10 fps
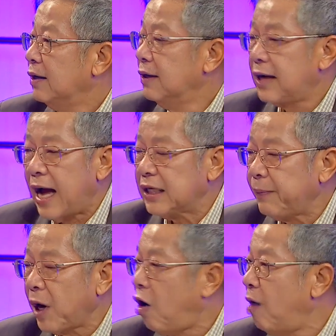คือการ
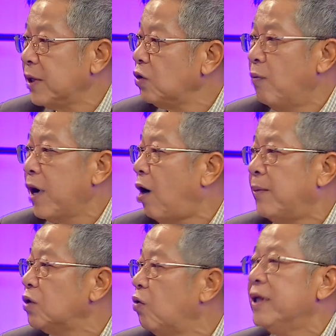จะไปเคาะประตูไม่
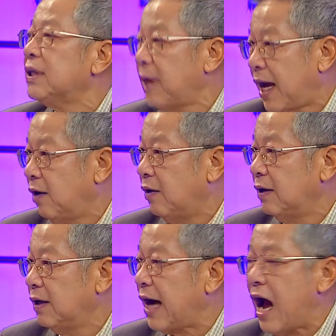เคาะประตูไม่สำคัญหรอก
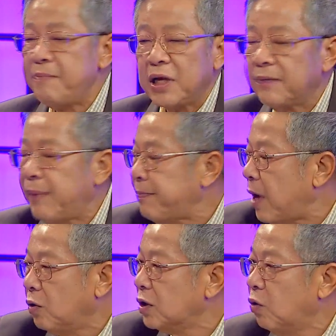การไปจะไป
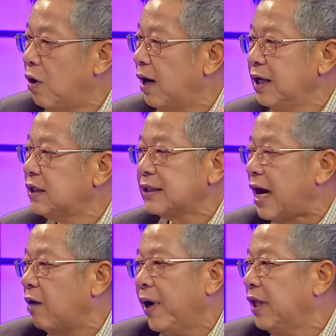ปรากฏตัวหรือจะ
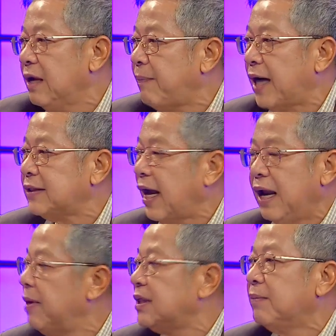ตั้งเวทีปราศัย
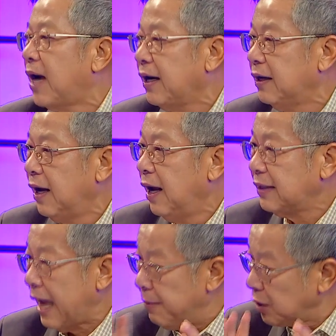อะไรไม่สำคัญ
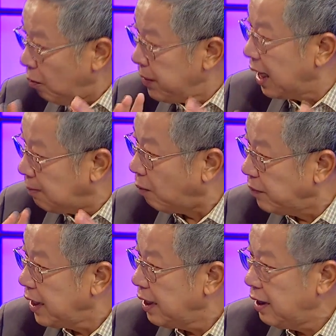แต่มันต้องมีระบบ
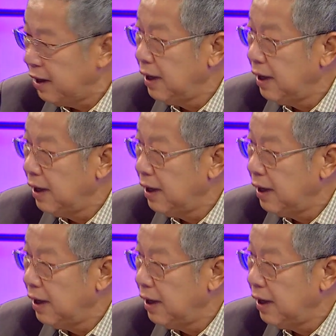นี้